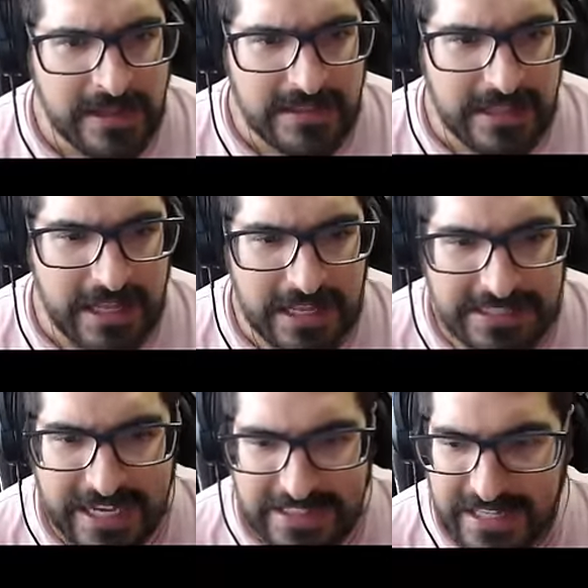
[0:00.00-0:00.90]
Desde el
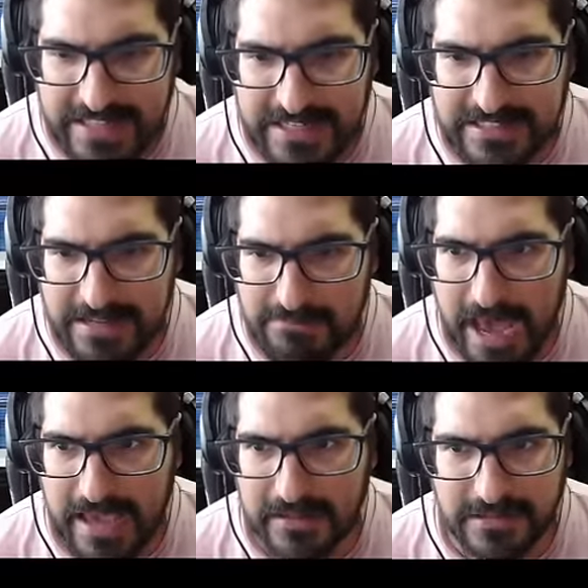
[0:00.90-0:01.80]
saque está triste
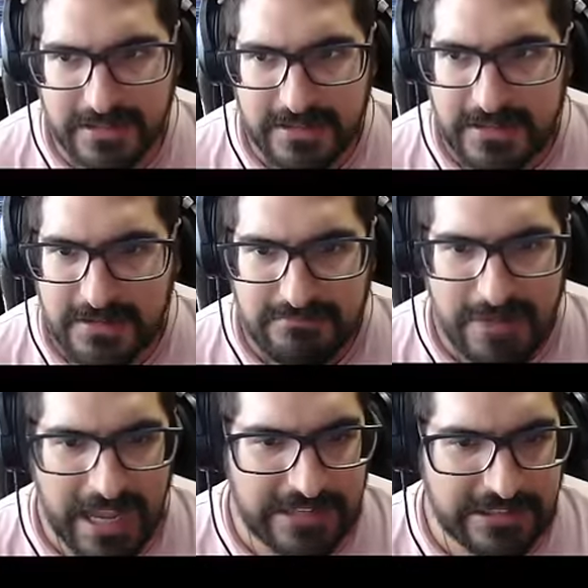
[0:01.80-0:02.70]
Miles.
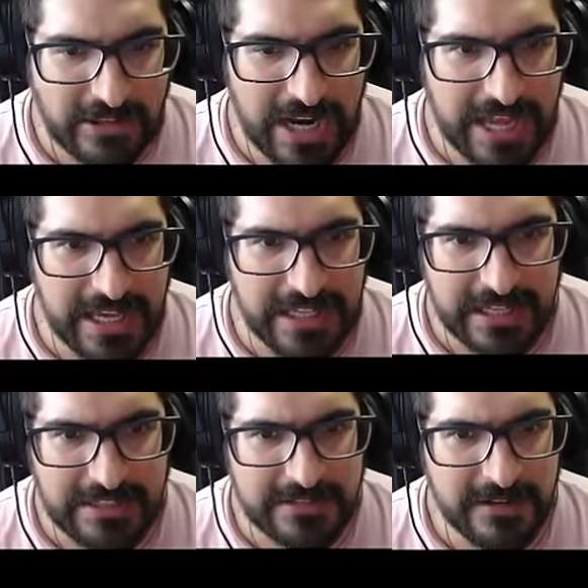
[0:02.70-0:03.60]
Miles
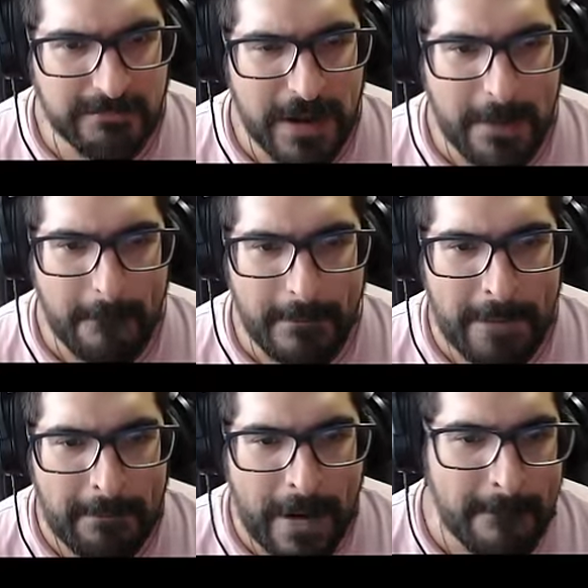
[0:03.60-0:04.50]
Colanguitas, ¿no? Pam,
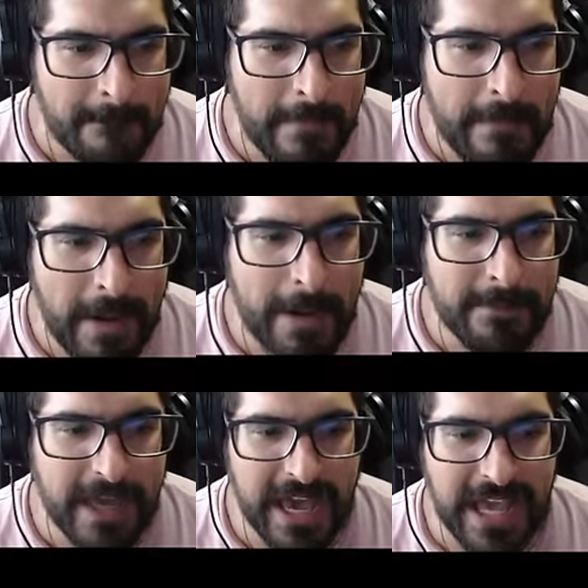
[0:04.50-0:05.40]
pam, pam, pam, pam,
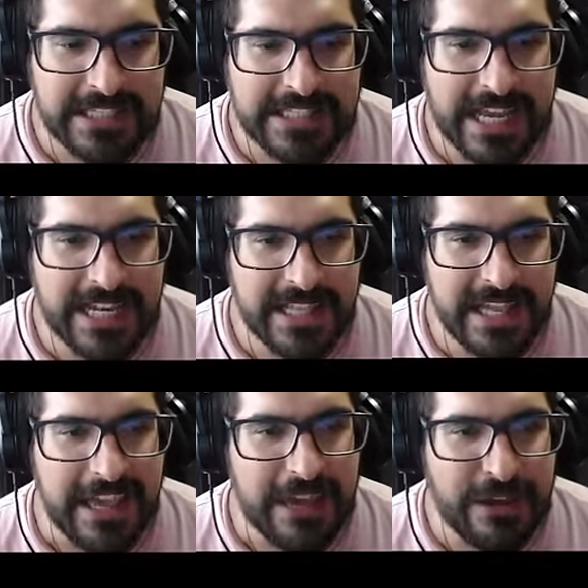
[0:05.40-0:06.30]
es el
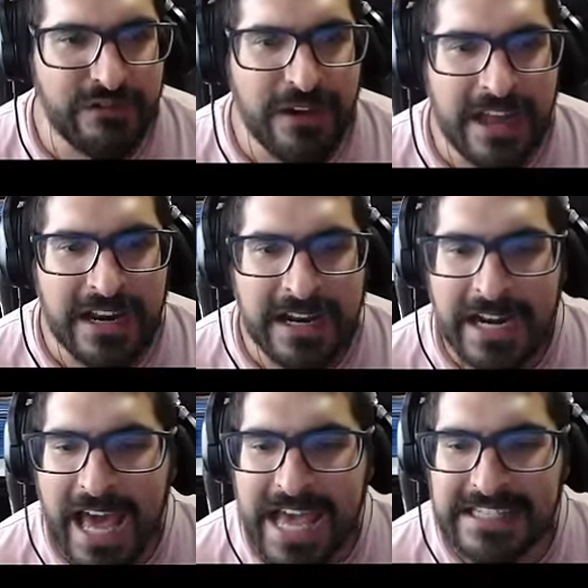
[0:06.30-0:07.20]
nivel
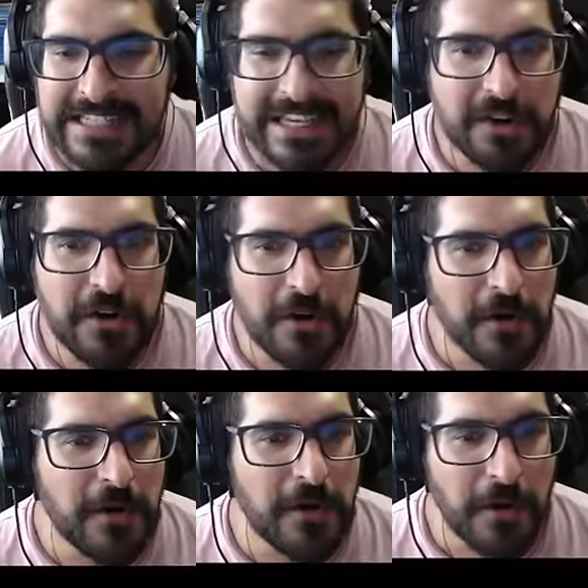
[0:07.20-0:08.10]

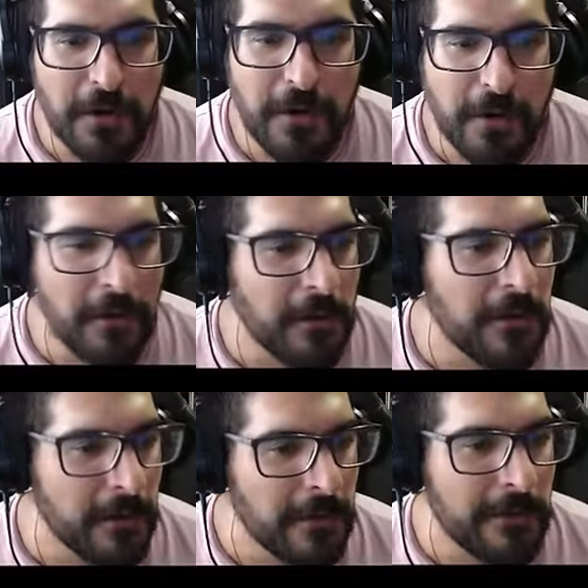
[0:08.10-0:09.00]

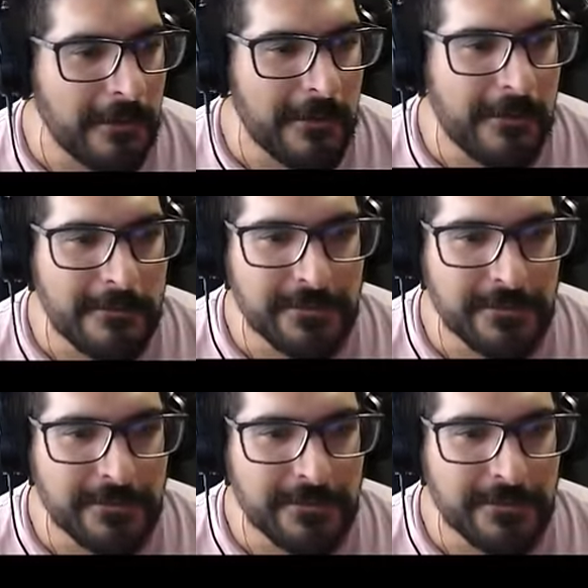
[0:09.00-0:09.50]
clásico.